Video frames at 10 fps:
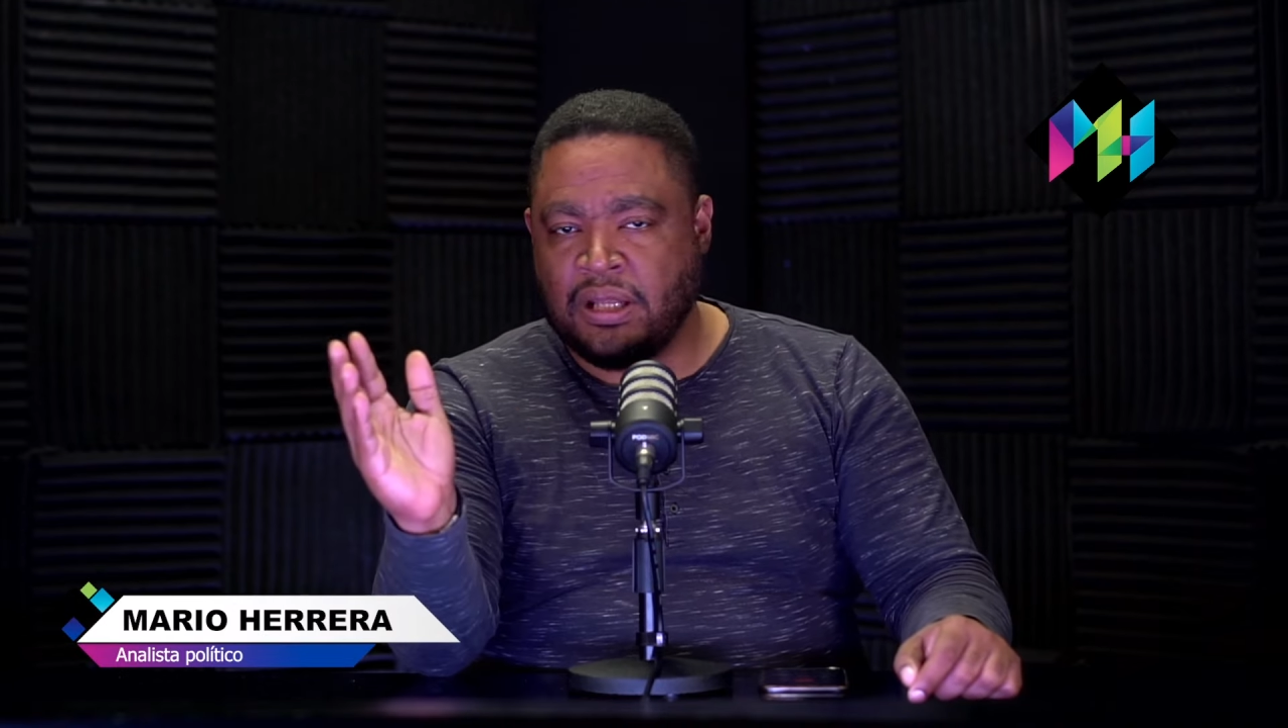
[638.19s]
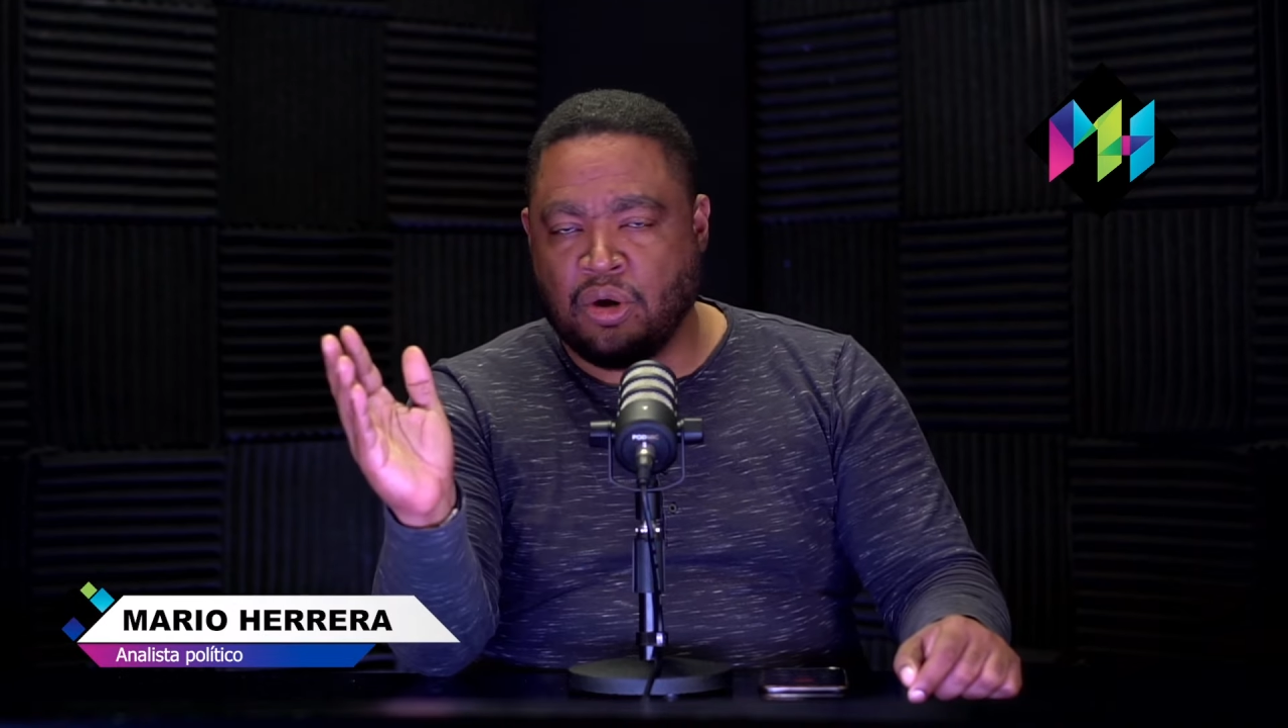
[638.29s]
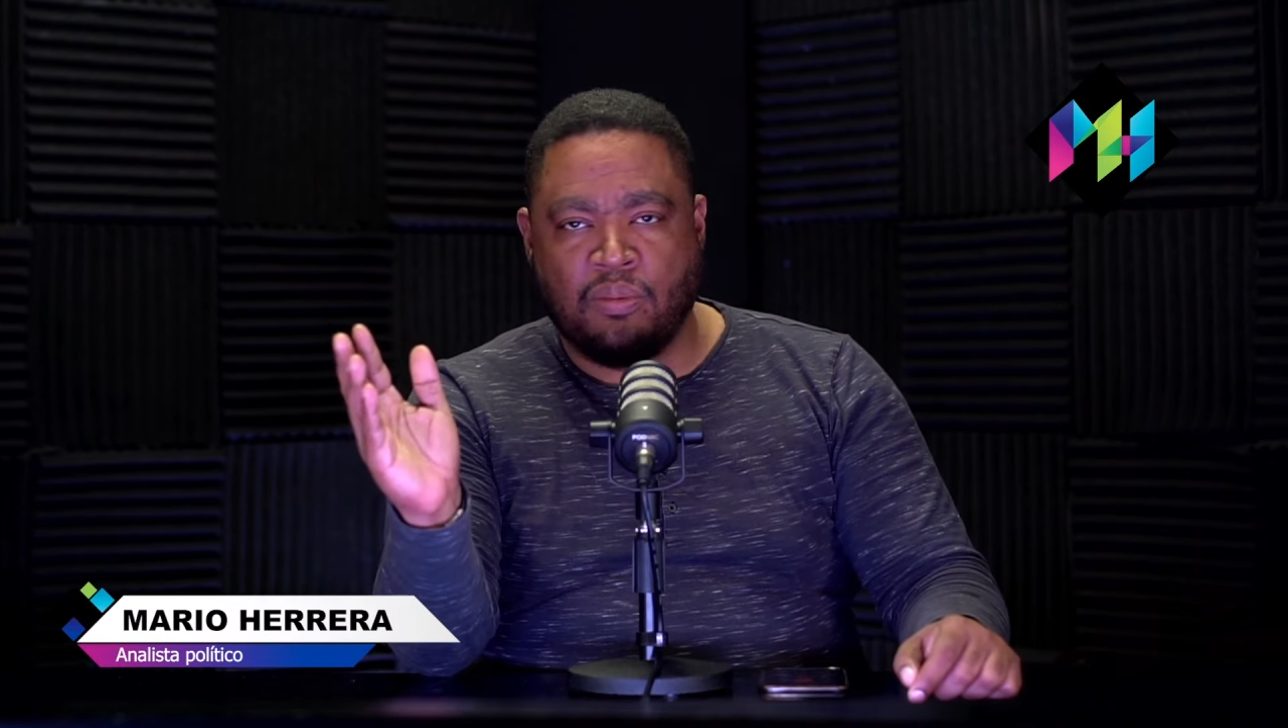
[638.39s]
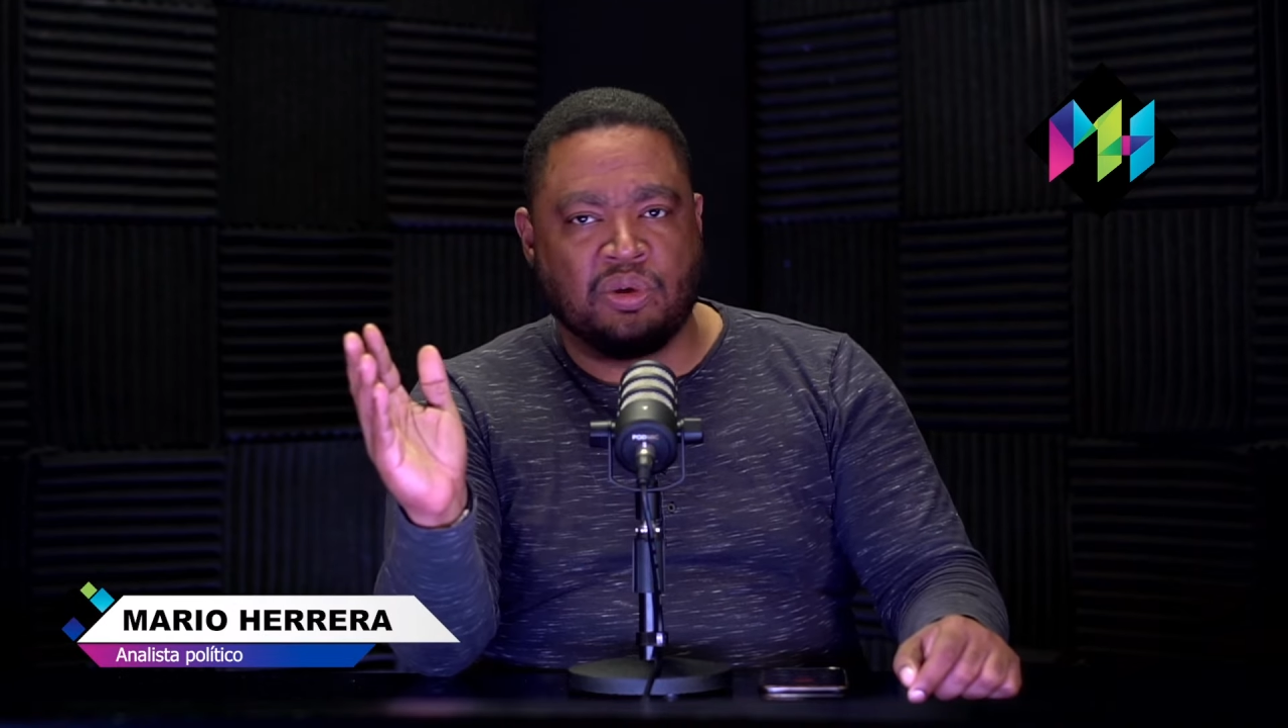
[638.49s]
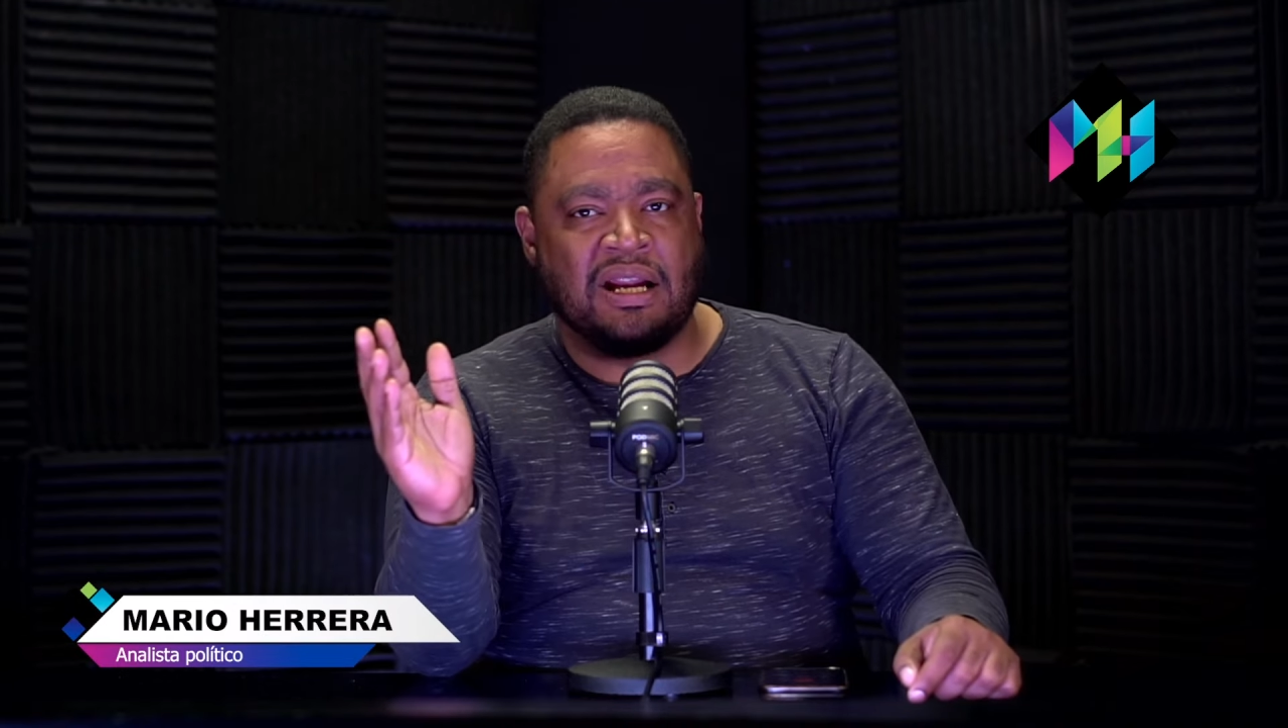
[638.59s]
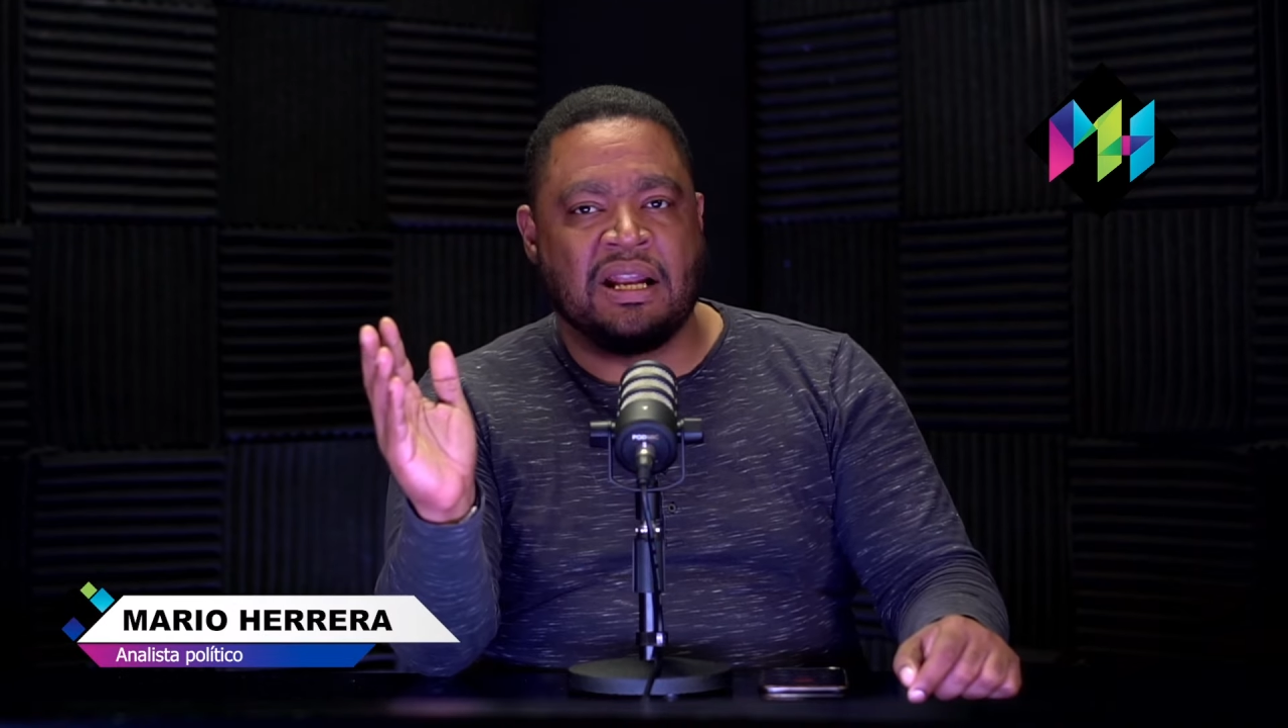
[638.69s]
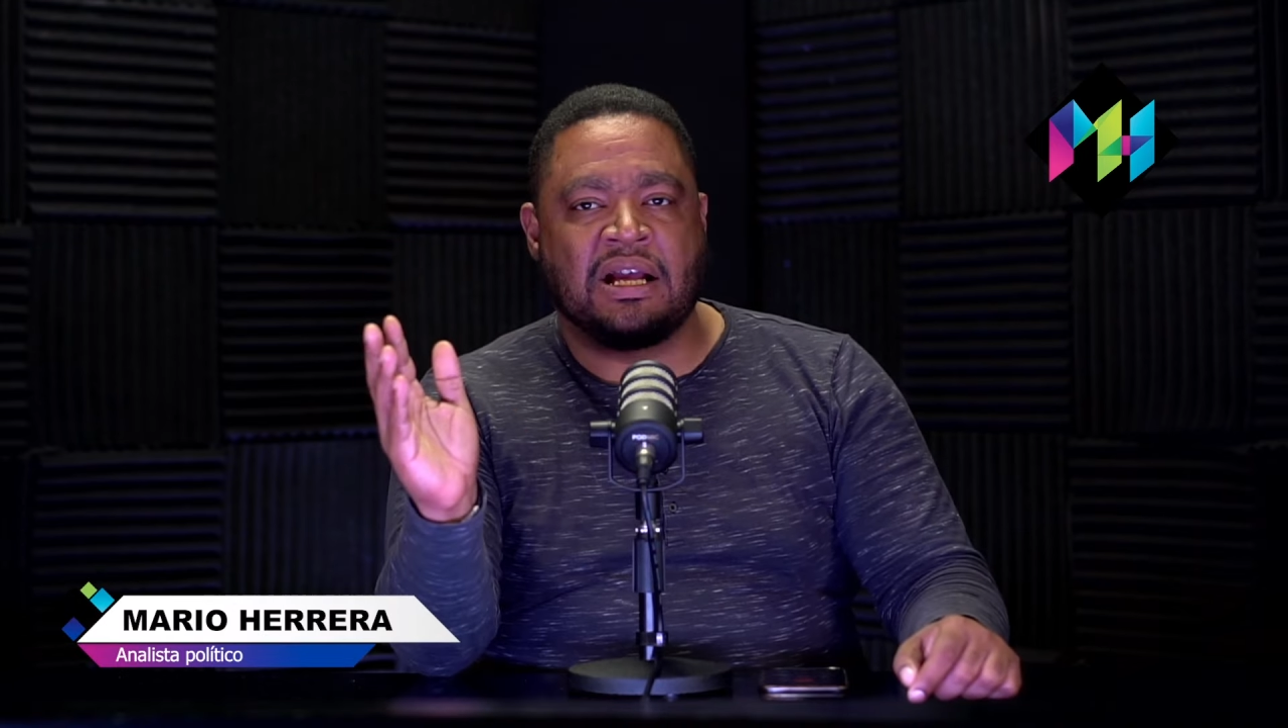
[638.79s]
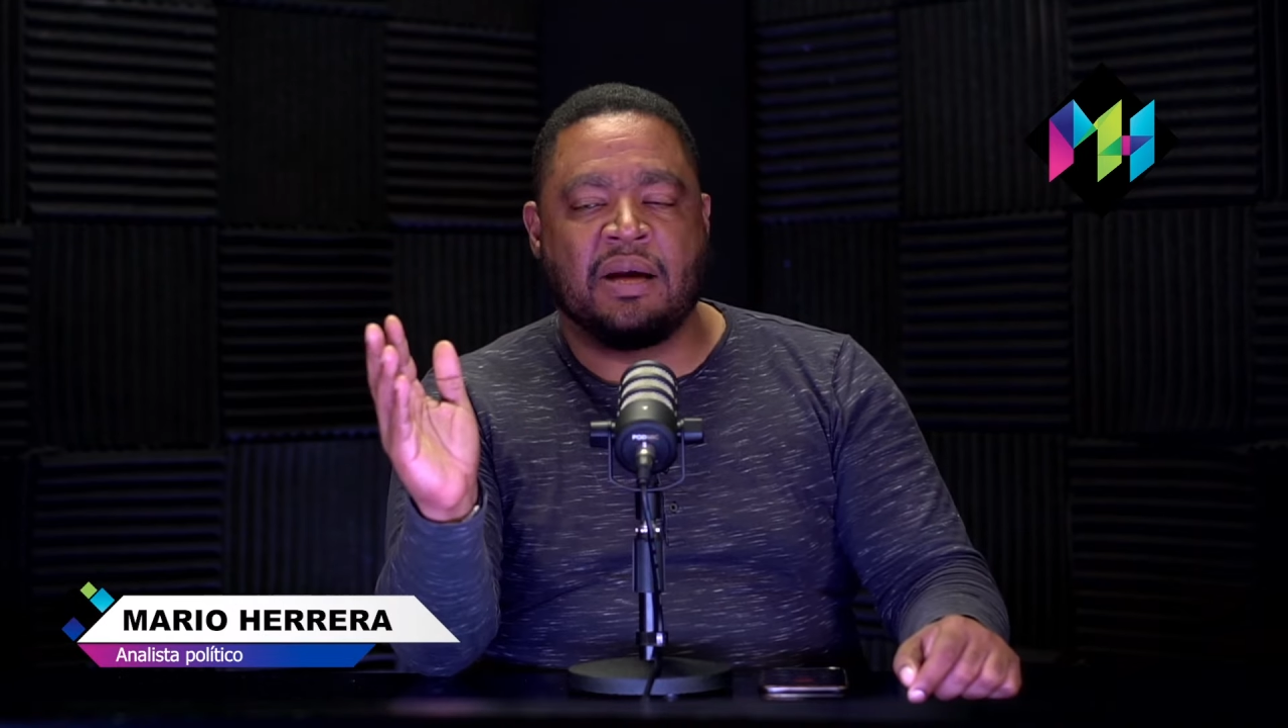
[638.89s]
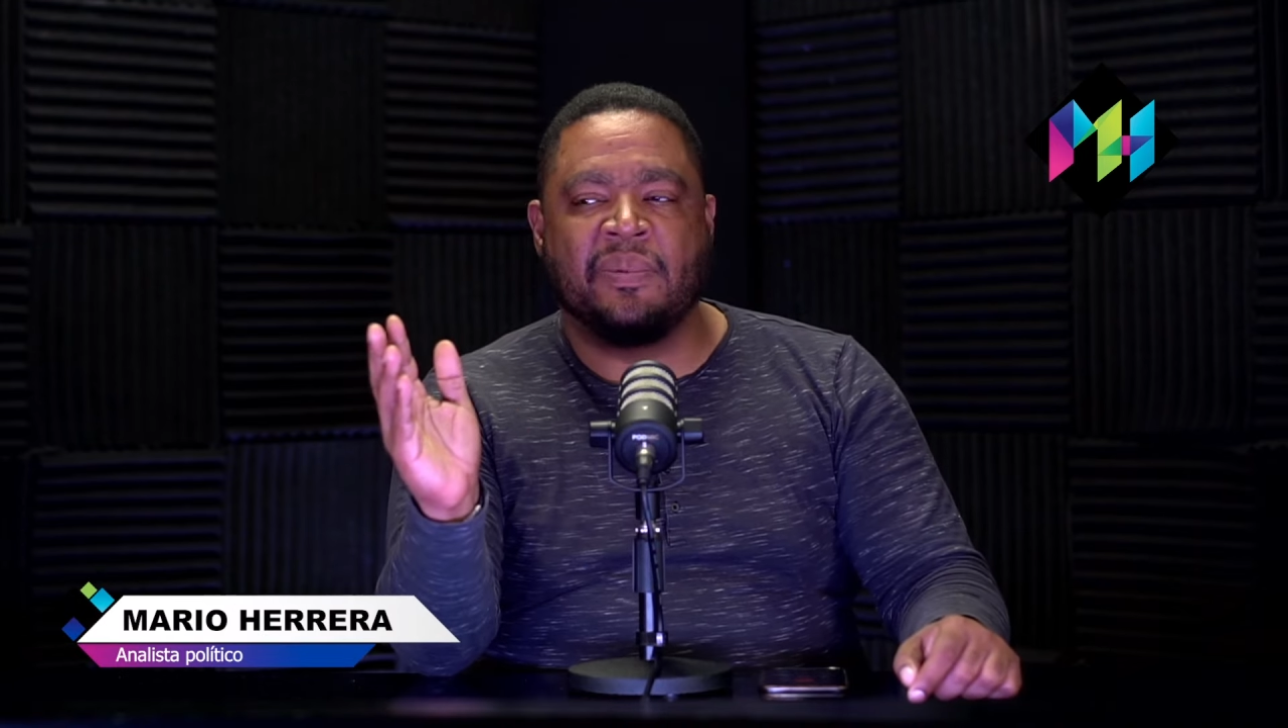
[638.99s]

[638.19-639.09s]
descomunal en la